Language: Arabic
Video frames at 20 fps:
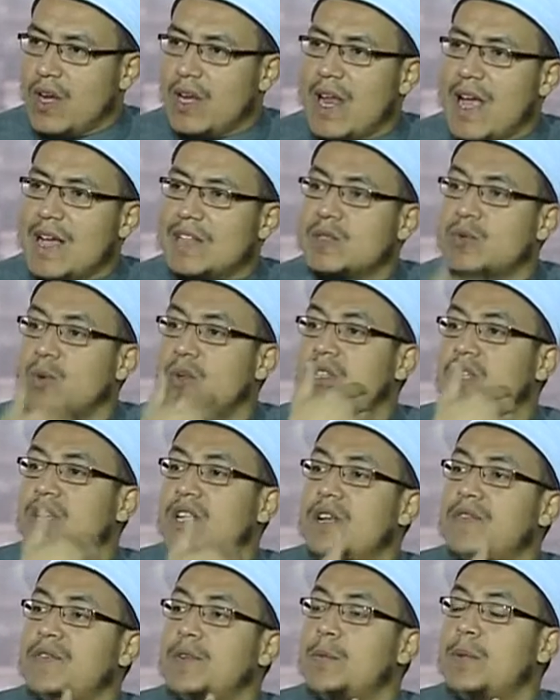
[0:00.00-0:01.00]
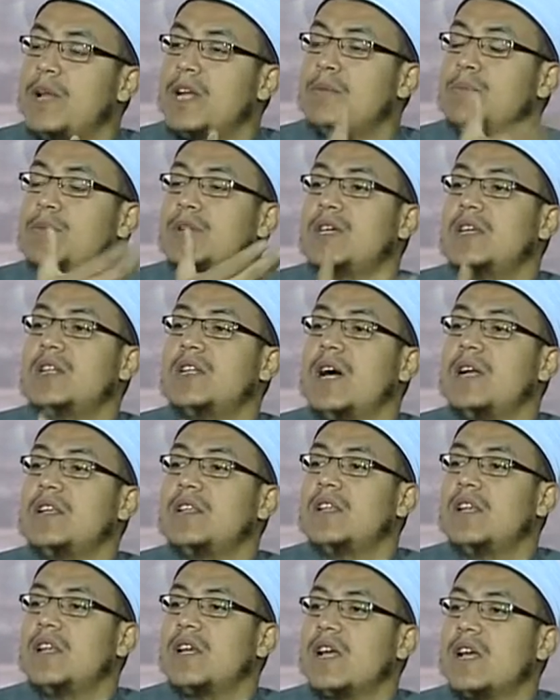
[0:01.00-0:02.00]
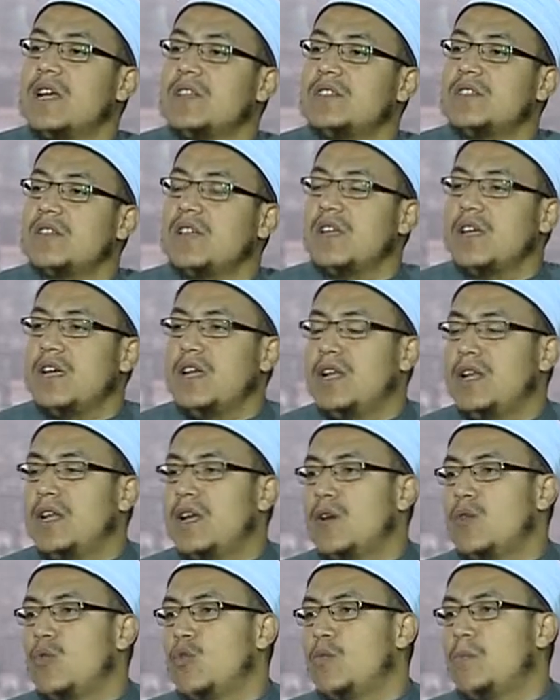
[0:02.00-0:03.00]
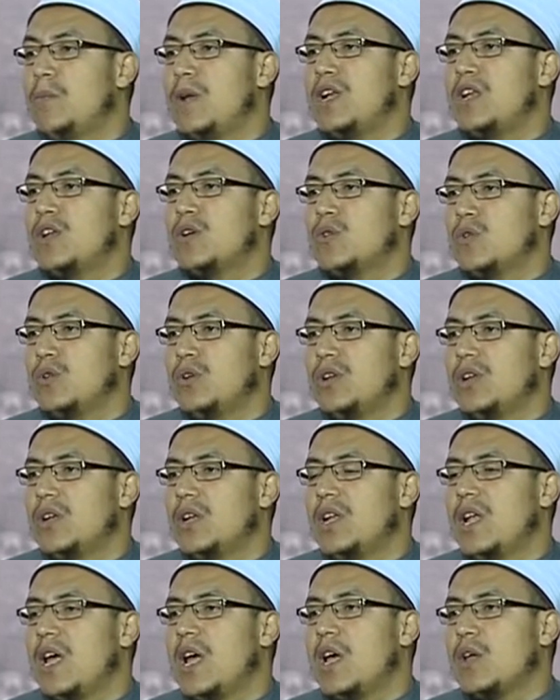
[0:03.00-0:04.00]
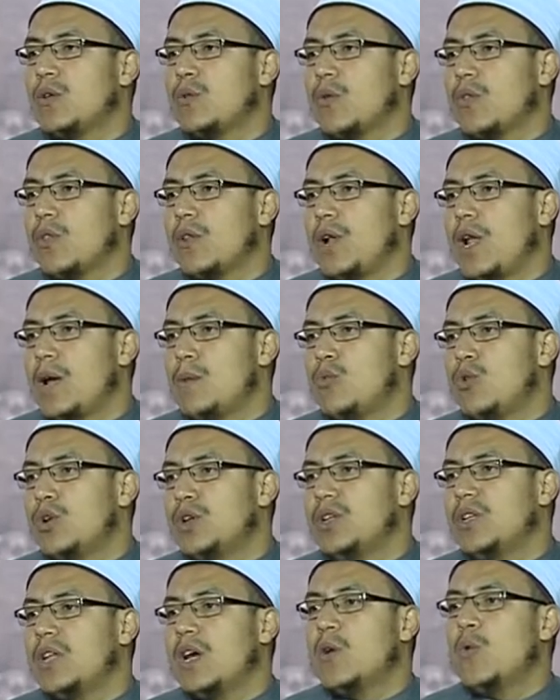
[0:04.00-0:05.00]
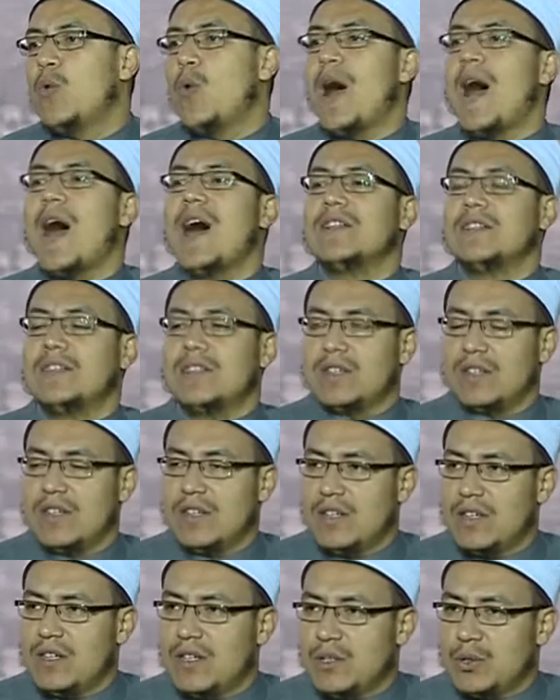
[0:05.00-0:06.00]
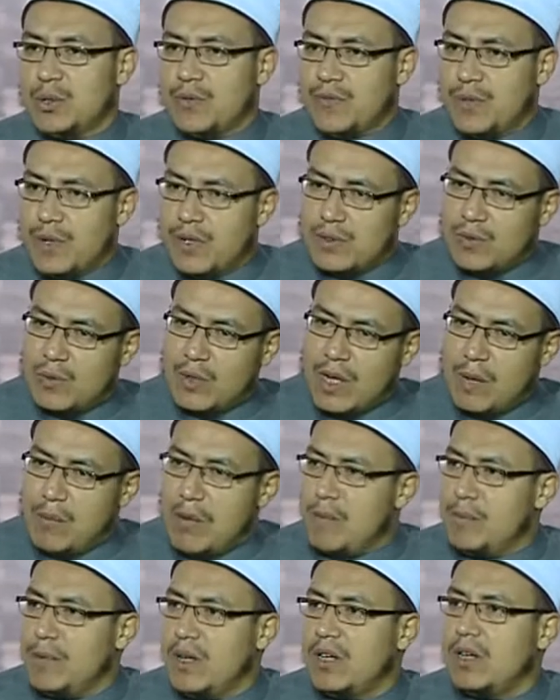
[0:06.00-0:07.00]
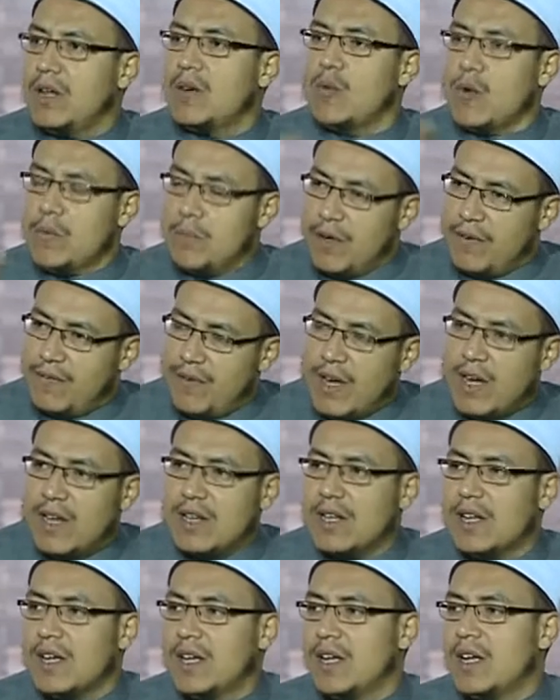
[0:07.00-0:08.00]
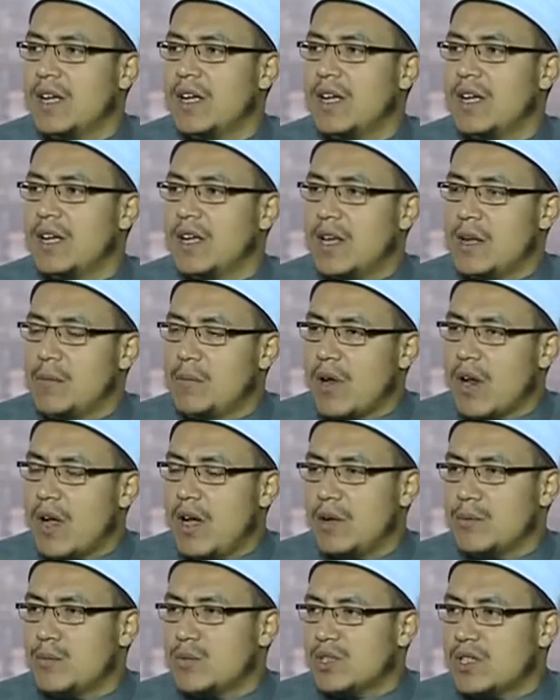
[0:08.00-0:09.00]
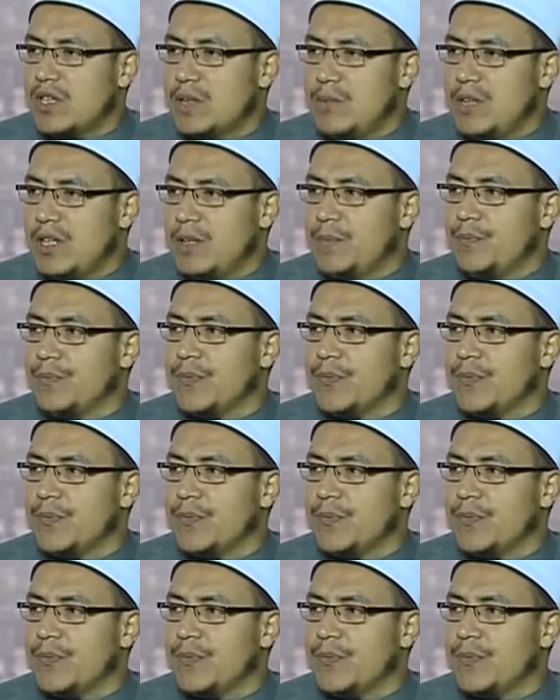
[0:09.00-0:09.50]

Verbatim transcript: اللي عايز تودينا في بلاد بعيدة عند النجاشي إنه ملك لا يظلم عنده أحد شفت الرسول جابها منين وبالفعل لما راح المسلمين